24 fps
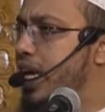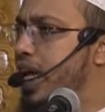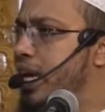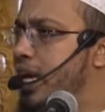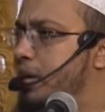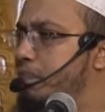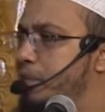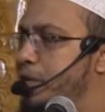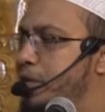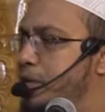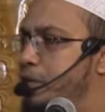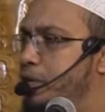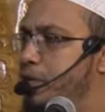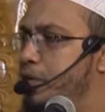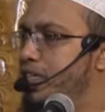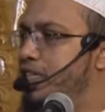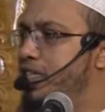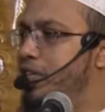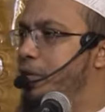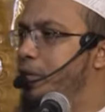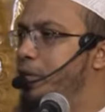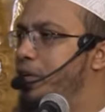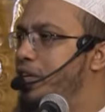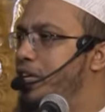একমাত্র
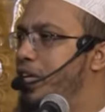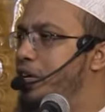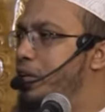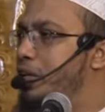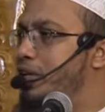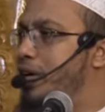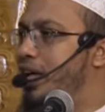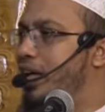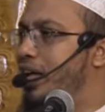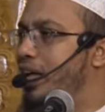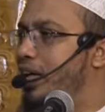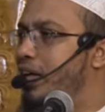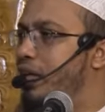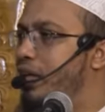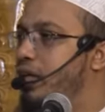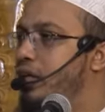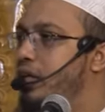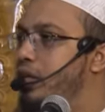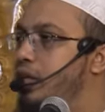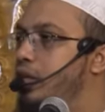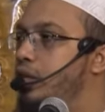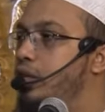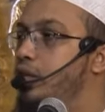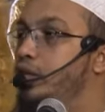রাস্তা হলো কি করা
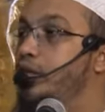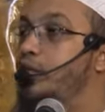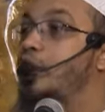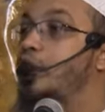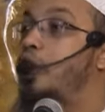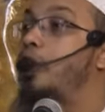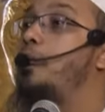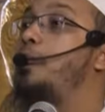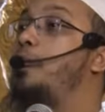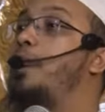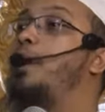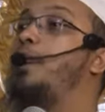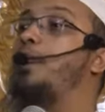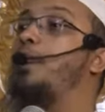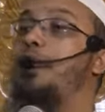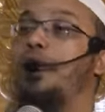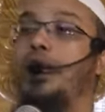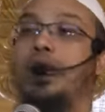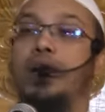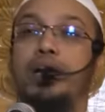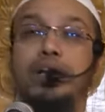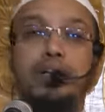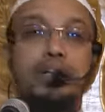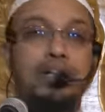তবা
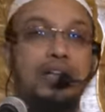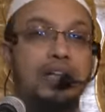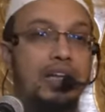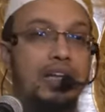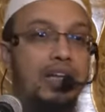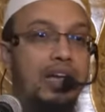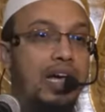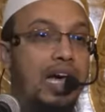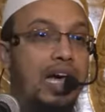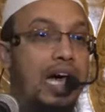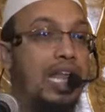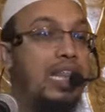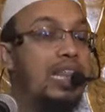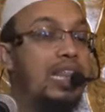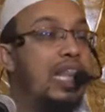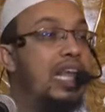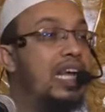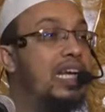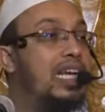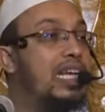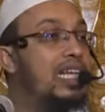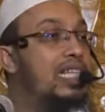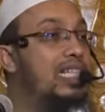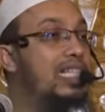করা
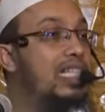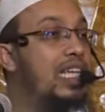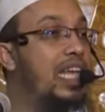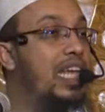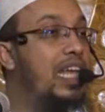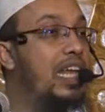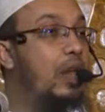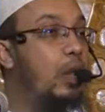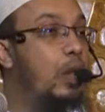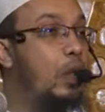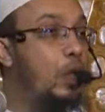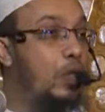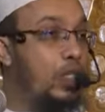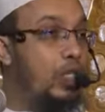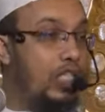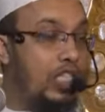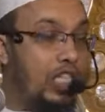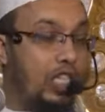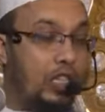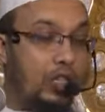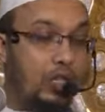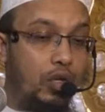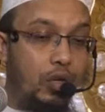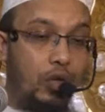আল্লাহর কাছে
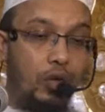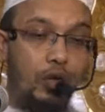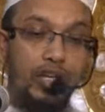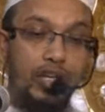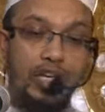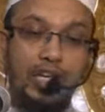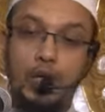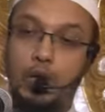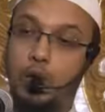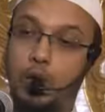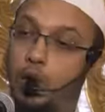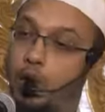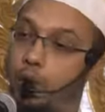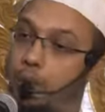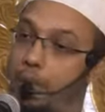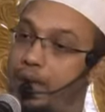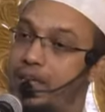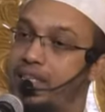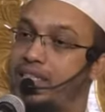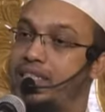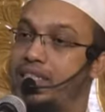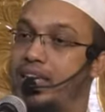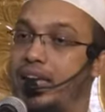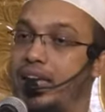লজ্জিত হয়ে
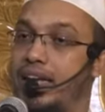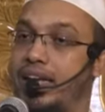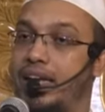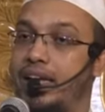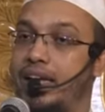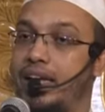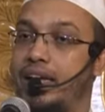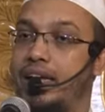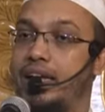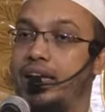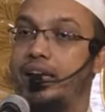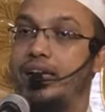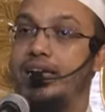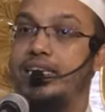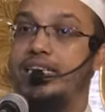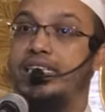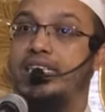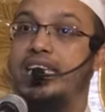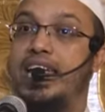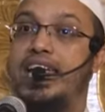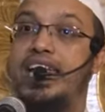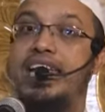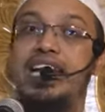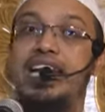ক্ষমা চেয়ে
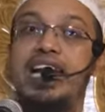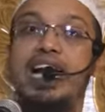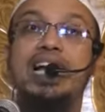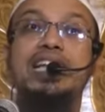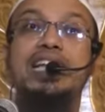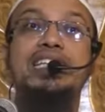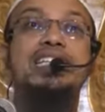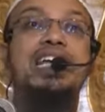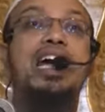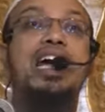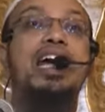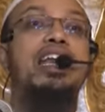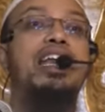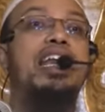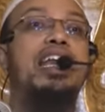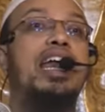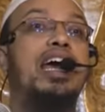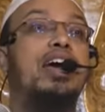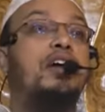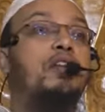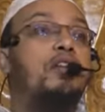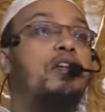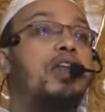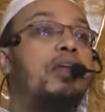সেই কাজ আর
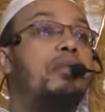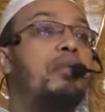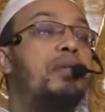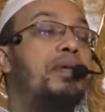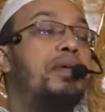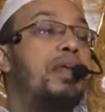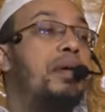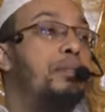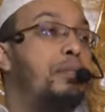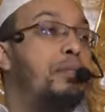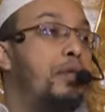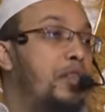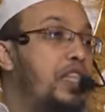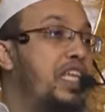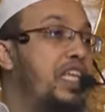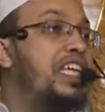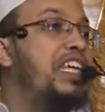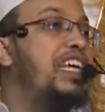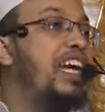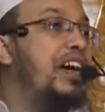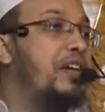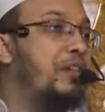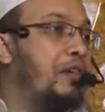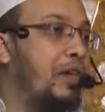না করার ব্যাপারে
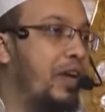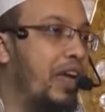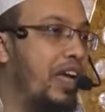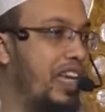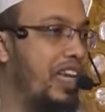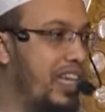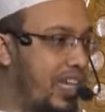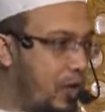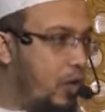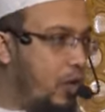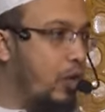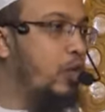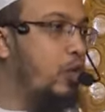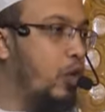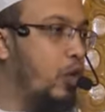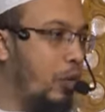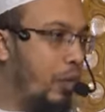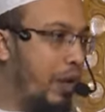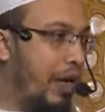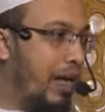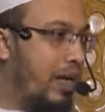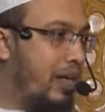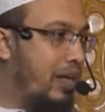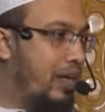প্রতিজ্ঞা করা এটাই হলো
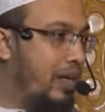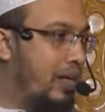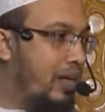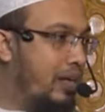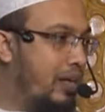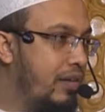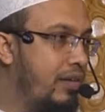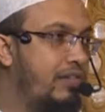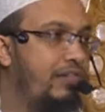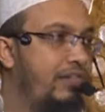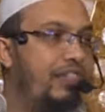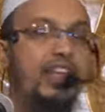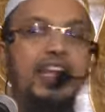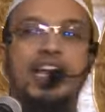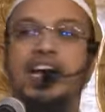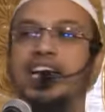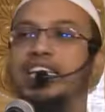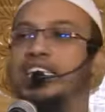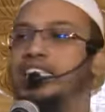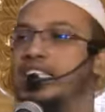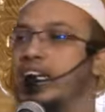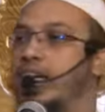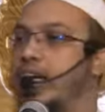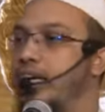তবা ফিরে
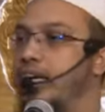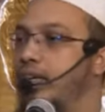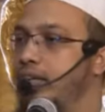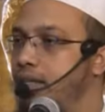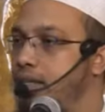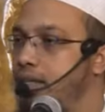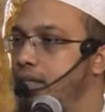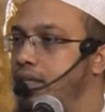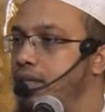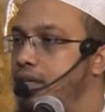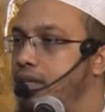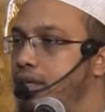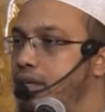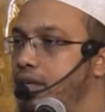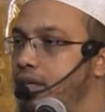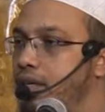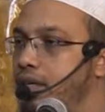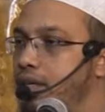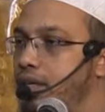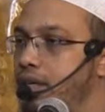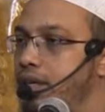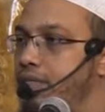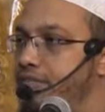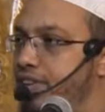আসা
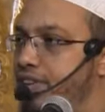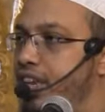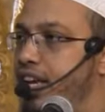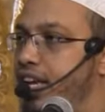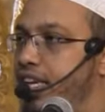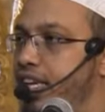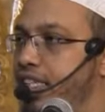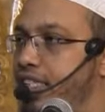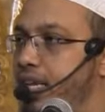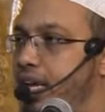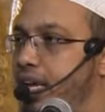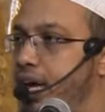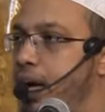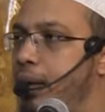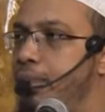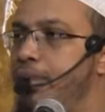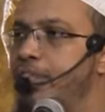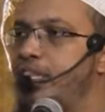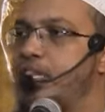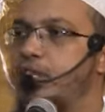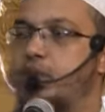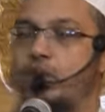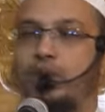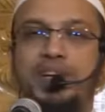ফিরে আসা
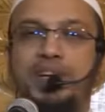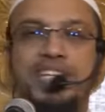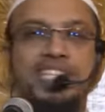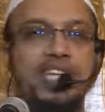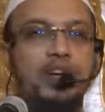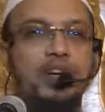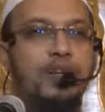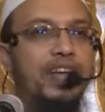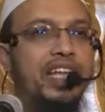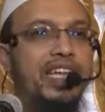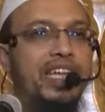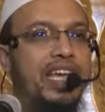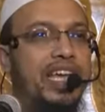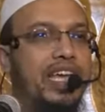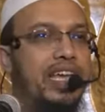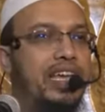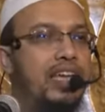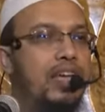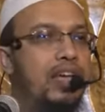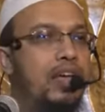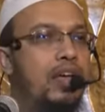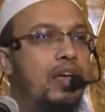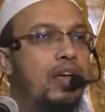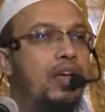আমাদের সমাজে অনেকেই
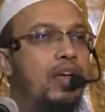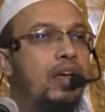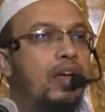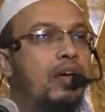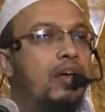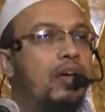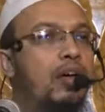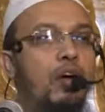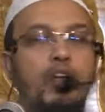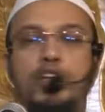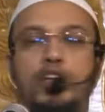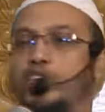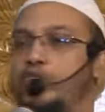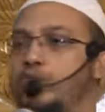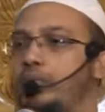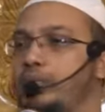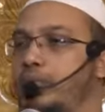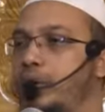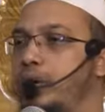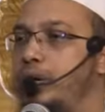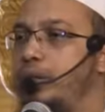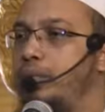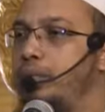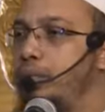অনেক
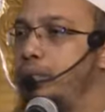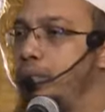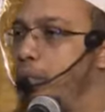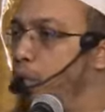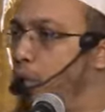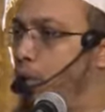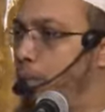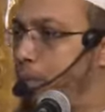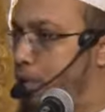সময় ভুল